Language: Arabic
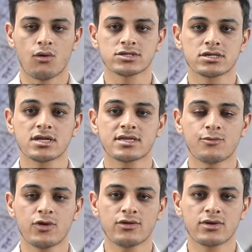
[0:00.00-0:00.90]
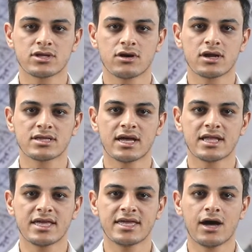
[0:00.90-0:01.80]
وزارة التموين والتجارة
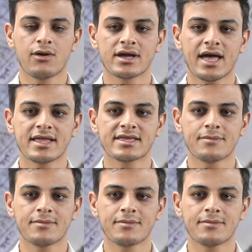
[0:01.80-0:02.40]
الداخلية وجهت